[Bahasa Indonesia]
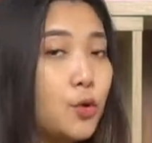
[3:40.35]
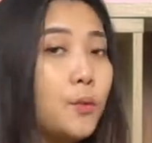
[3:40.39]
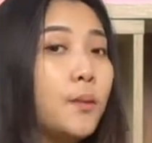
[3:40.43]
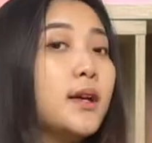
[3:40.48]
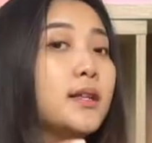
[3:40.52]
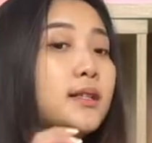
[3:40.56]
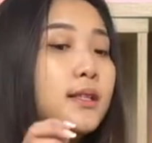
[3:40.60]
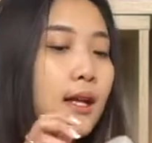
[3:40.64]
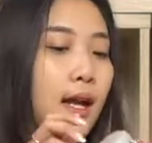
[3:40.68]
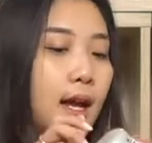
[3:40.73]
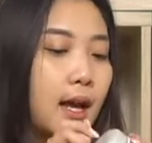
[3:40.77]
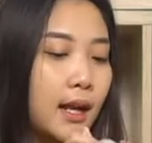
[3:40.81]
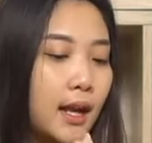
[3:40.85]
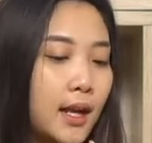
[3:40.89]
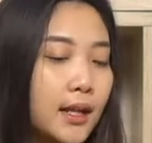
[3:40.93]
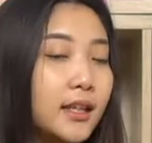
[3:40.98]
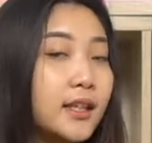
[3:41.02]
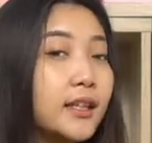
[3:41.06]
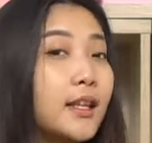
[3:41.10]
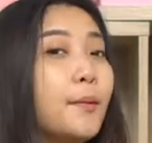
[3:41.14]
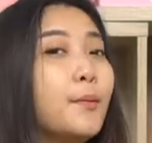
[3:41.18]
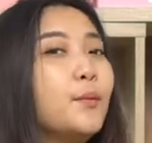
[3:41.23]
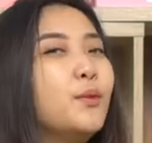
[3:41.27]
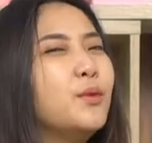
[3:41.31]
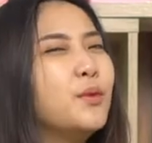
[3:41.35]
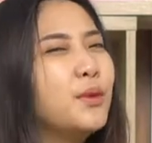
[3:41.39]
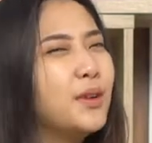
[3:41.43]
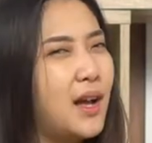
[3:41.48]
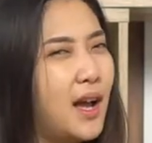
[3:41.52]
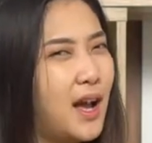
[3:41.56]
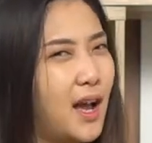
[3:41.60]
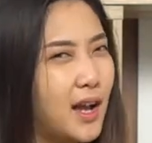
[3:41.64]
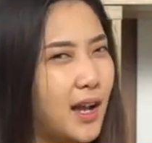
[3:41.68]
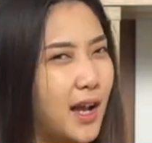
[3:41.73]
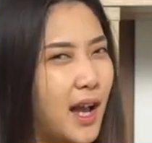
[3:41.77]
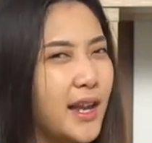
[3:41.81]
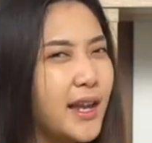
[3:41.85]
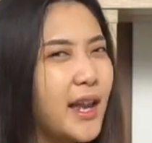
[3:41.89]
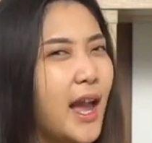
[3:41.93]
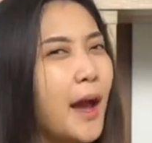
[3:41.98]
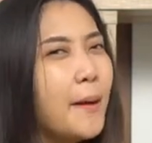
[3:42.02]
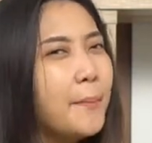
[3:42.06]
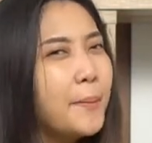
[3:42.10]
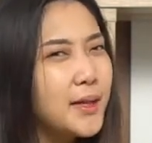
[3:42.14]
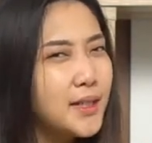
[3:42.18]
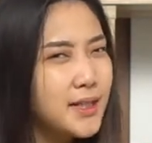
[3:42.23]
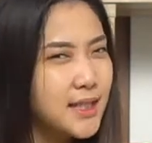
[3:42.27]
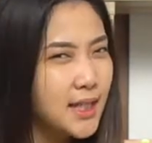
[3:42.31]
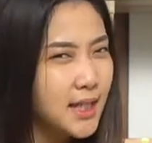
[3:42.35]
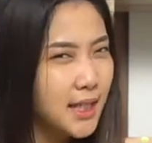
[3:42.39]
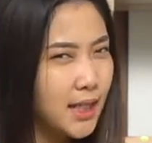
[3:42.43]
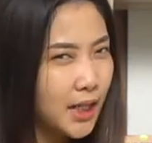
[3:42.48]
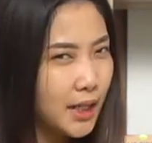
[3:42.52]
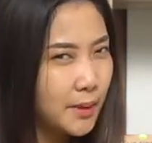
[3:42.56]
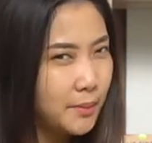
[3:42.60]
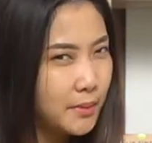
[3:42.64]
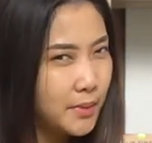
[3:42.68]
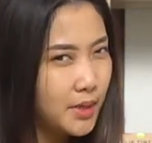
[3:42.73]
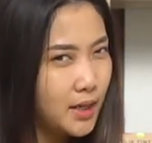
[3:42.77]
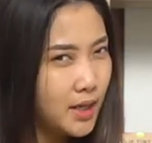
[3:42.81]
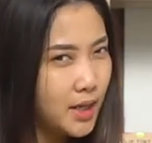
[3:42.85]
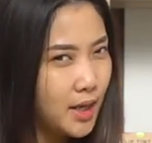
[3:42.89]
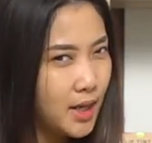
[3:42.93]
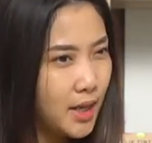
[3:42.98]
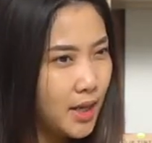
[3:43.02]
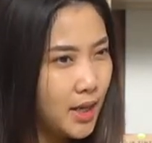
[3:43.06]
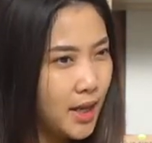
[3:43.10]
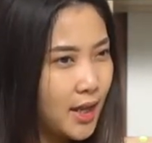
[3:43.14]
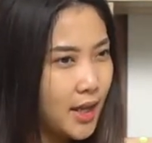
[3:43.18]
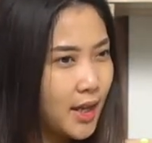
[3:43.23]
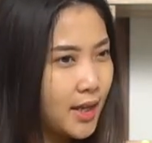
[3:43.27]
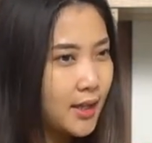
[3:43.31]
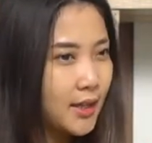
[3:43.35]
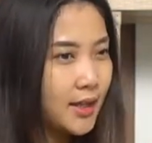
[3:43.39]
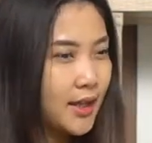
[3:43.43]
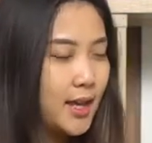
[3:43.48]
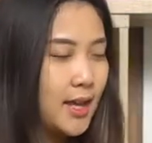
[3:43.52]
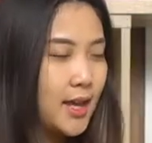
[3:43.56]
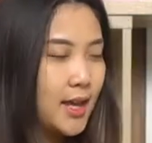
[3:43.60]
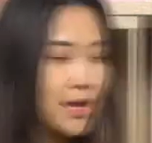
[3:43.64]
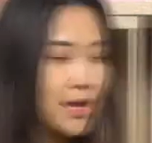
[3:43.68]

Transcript: Coba sekarang kita buka kayak apa sih krimnya.